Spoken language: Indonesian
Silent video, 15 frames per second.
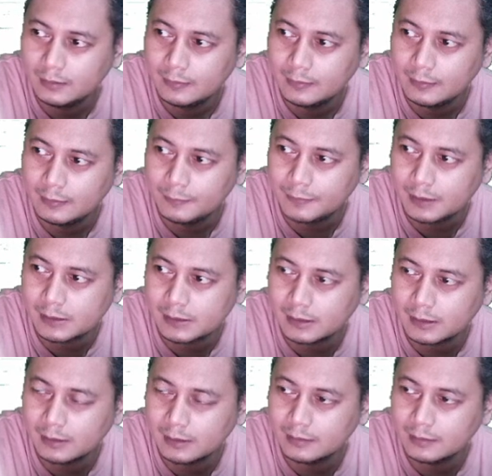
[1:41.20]

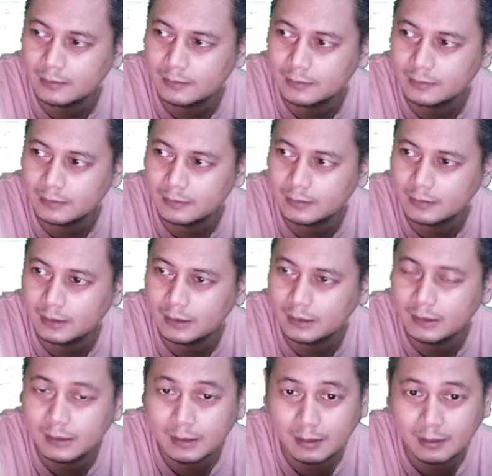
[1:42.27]
dipasang nah
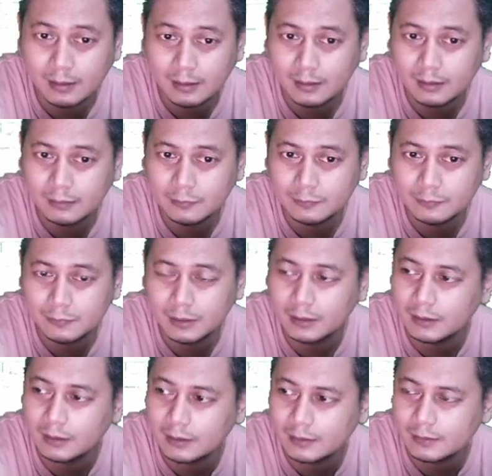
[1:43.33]
ini nyala gitu
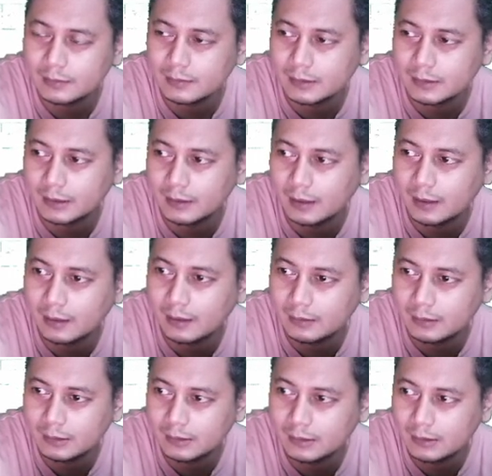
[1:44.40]
berarti kan
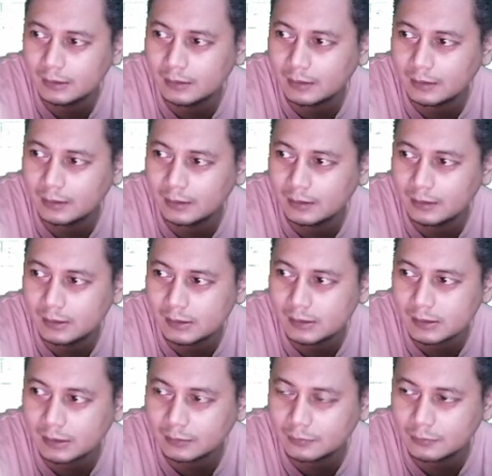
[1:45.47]
kendalanya nih ada di
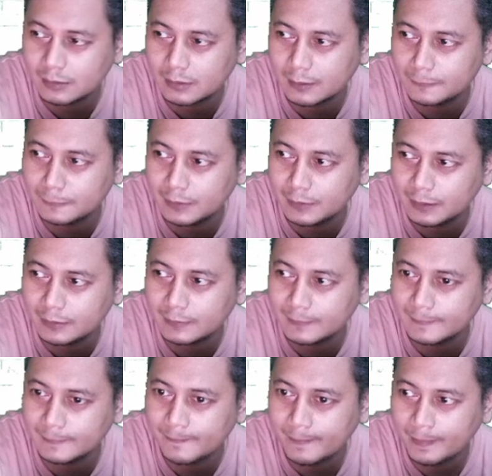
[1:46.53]
satu RAM yang
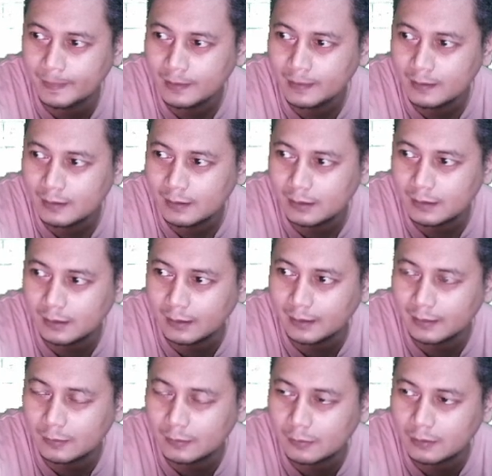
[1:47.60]
ada yang
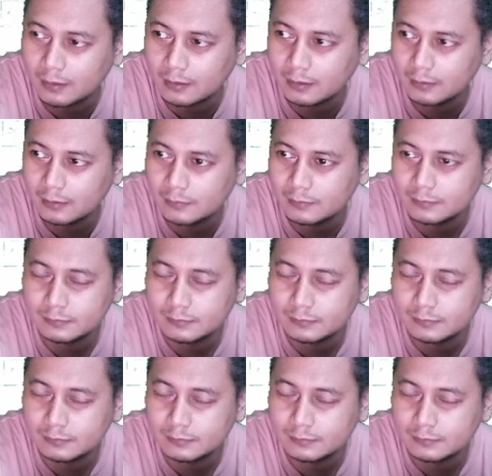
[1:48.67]
error gitu